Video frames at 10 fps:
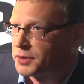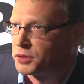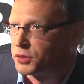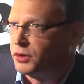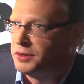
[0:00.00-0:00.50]

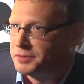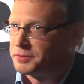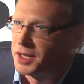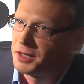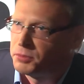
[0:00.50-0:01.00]
кто,
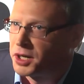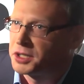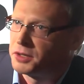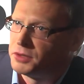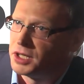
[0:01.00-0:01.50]
да,
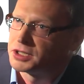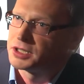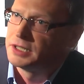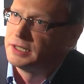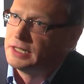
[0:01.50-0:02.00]
партия
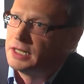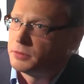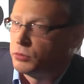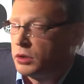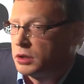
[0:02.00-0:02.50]
власти.
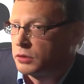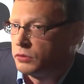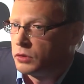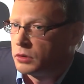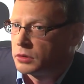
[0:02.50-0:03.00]
Более
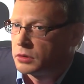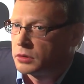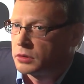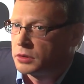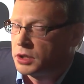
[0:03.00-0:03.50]
того,
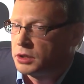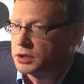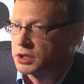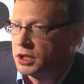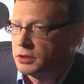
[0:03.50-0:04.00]
э, я не
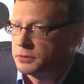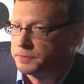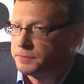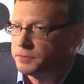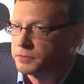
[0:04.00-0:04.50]
знаю,
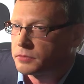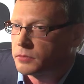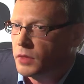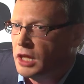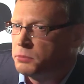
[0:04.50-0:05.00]

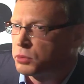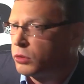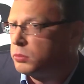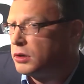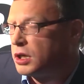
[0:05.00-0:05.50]

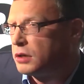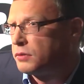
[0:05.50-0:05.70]
Пробовали